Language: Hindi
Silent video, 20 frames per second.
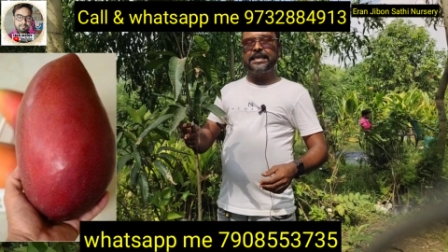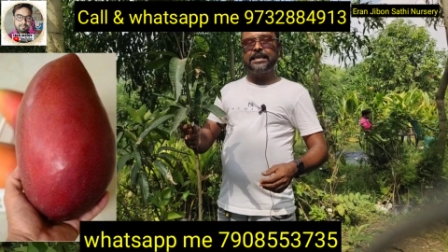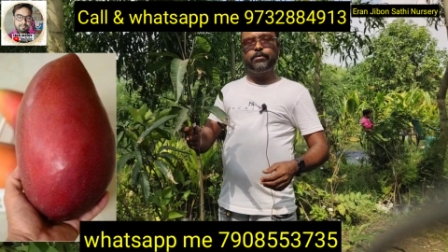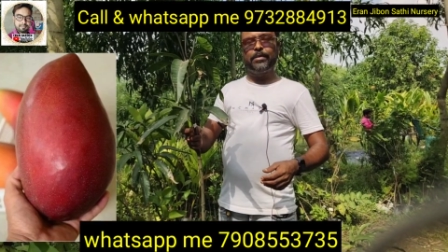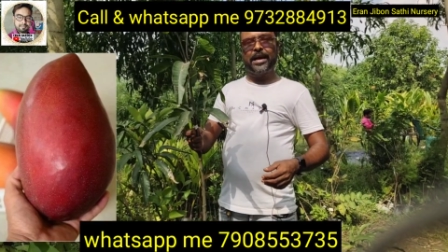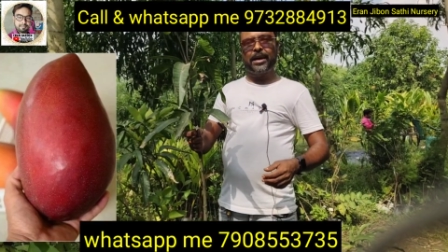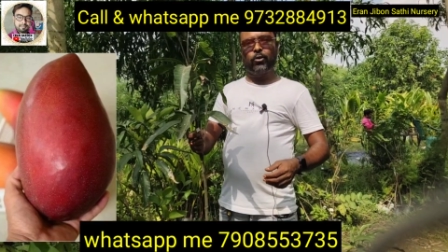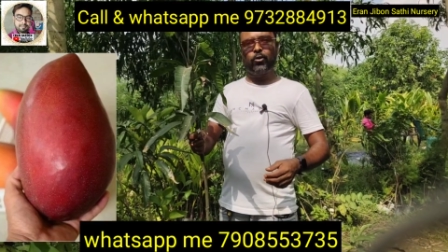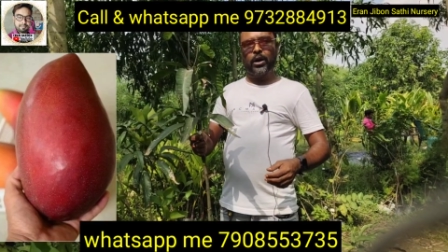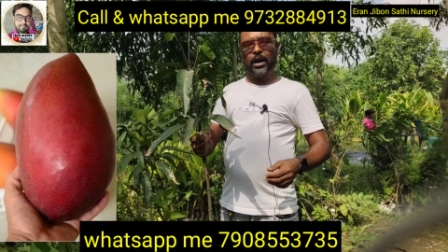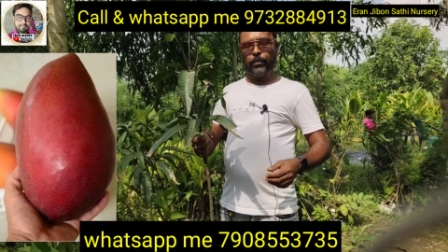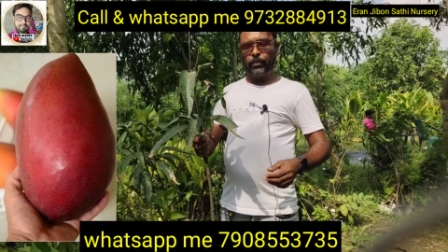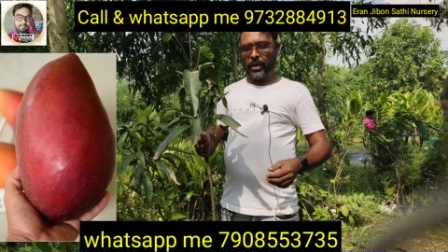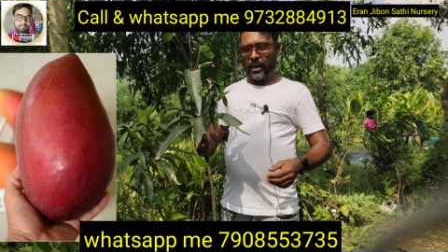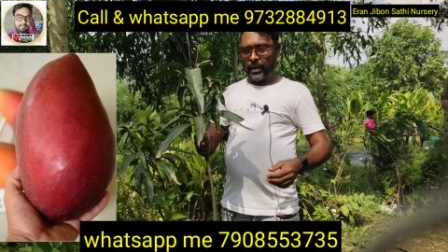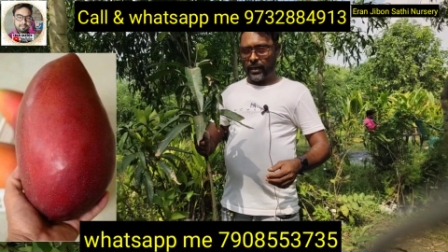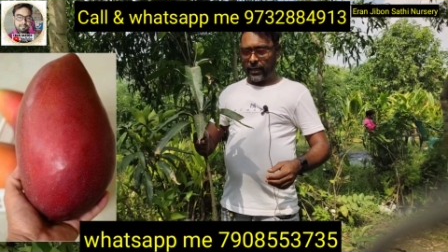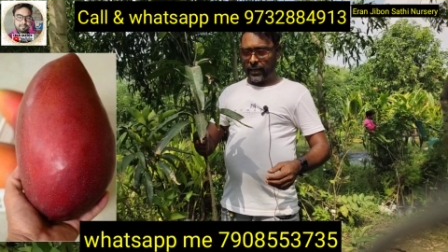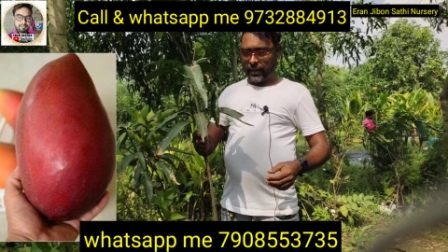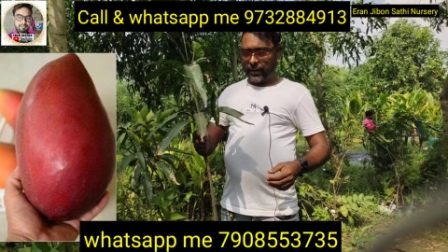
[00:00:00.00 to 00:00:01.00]
मैंगो का
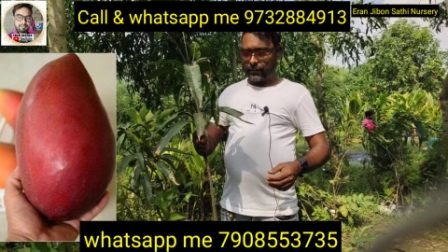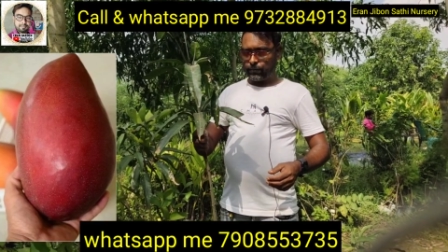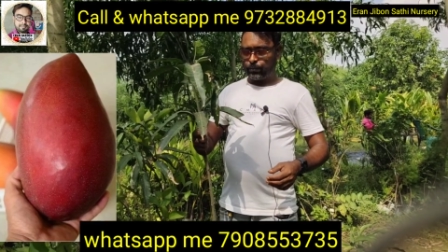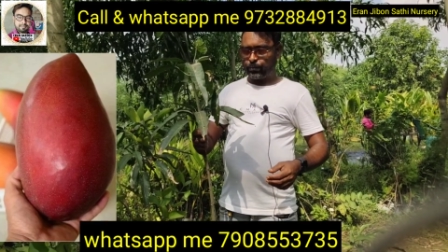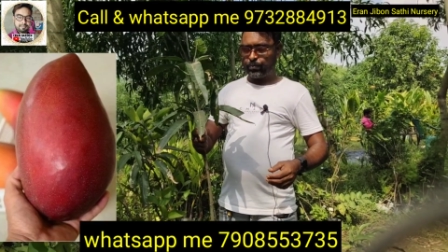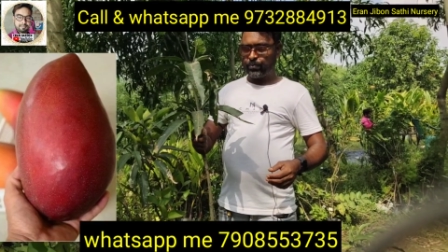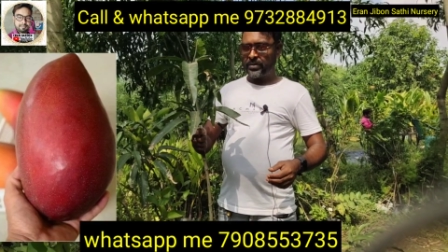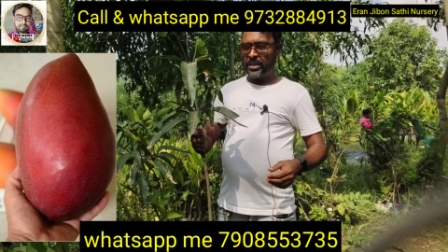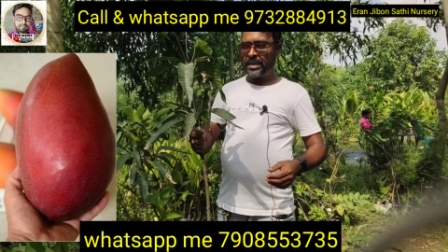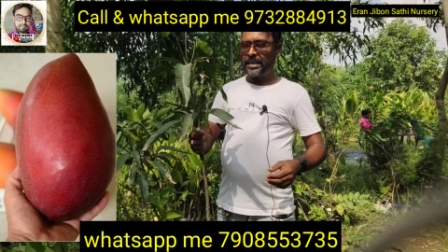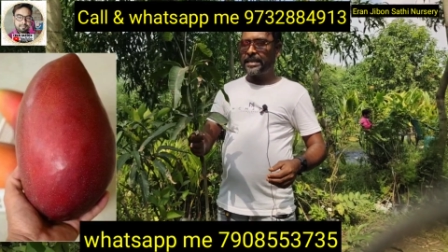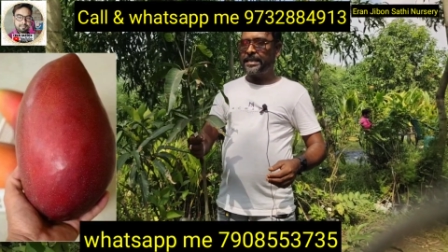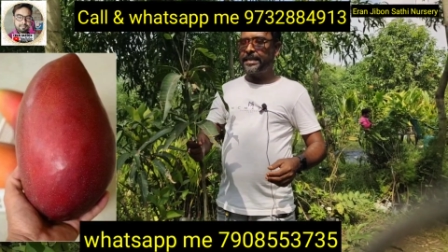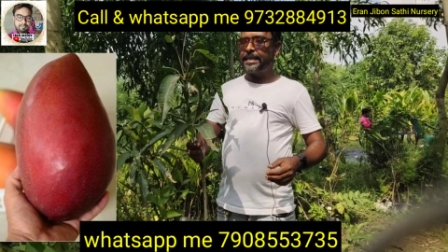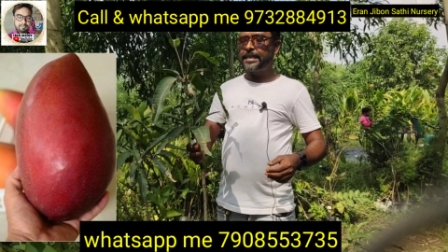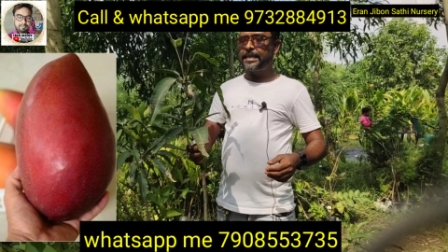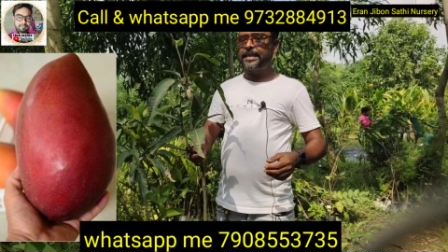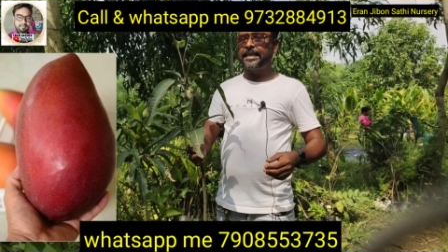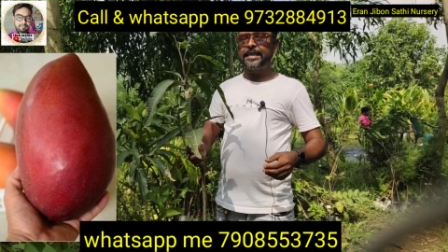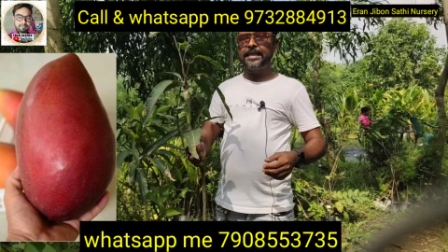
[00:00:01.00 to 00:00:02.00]
प्लांट है
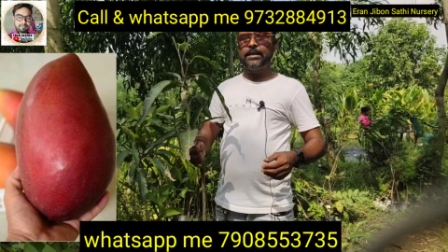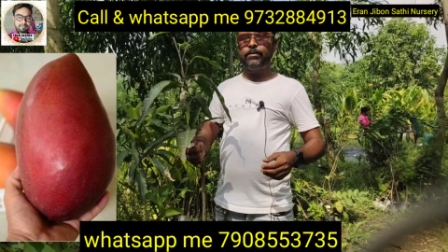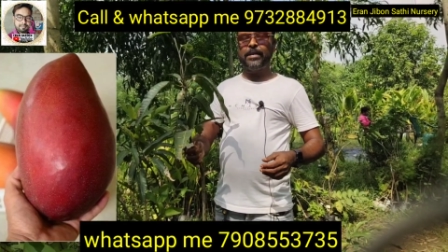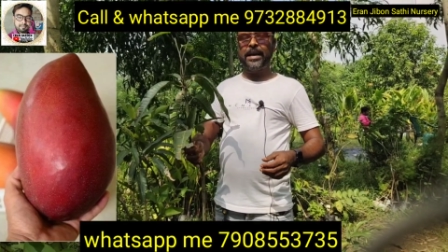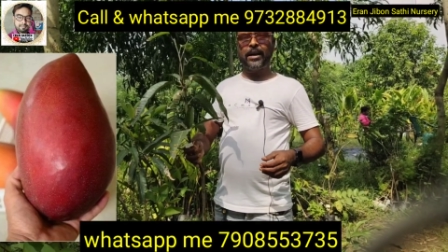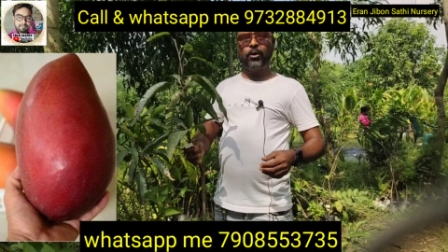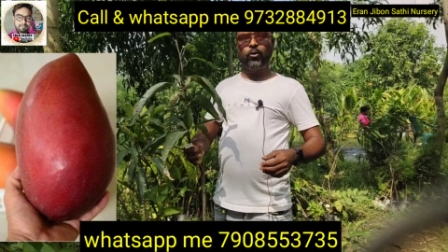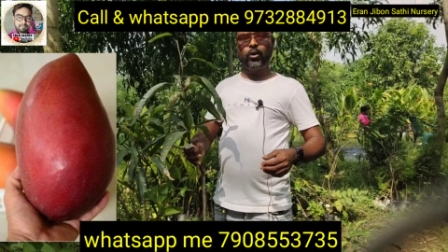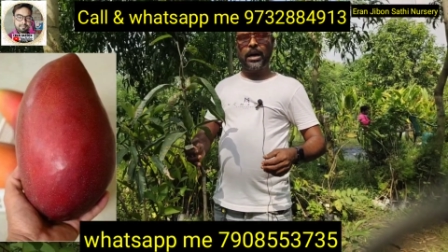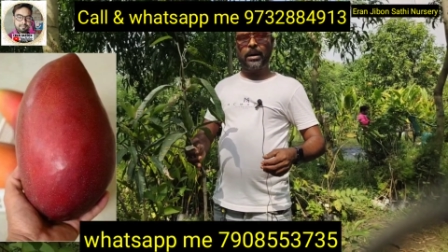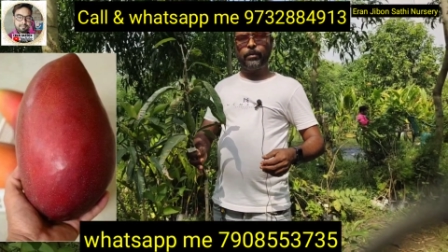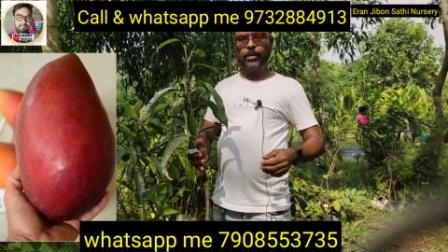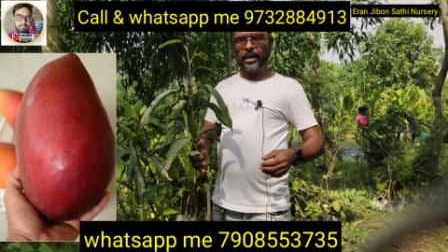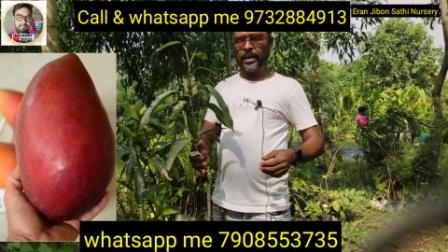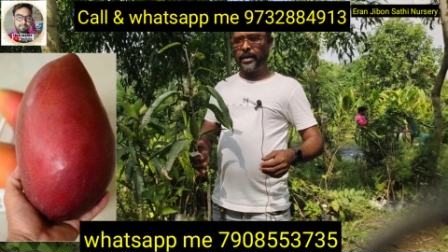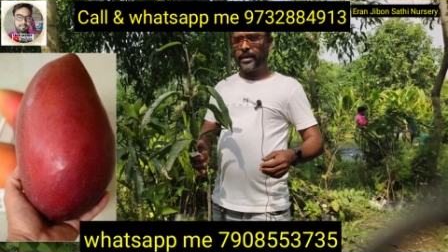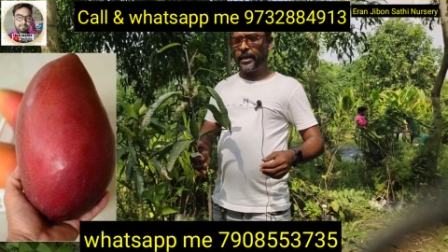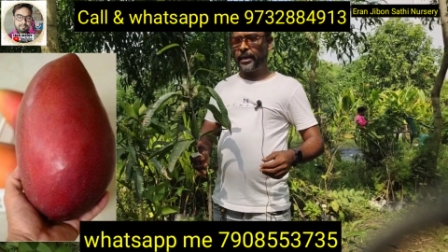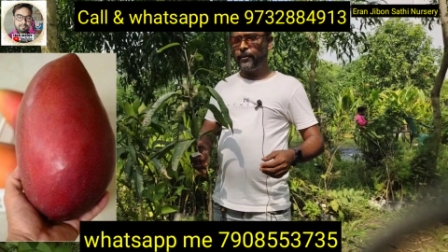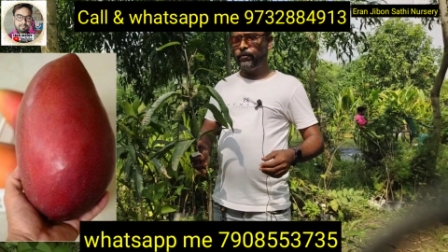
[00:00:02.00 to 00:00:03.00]
जीन सिंह मैंगो का
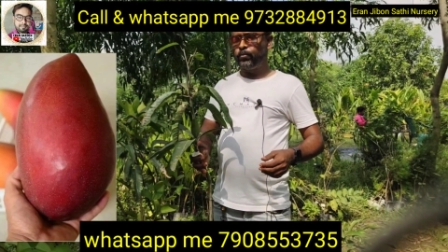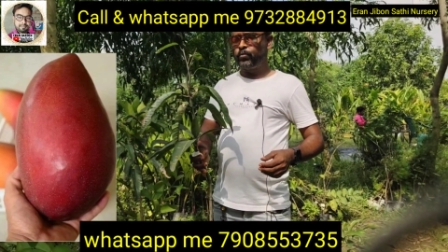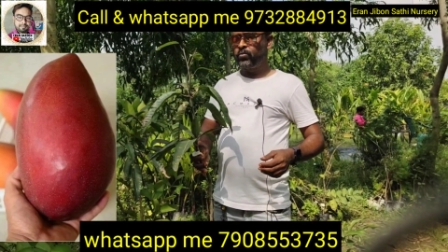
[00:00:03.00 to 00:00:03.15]
प्लांट है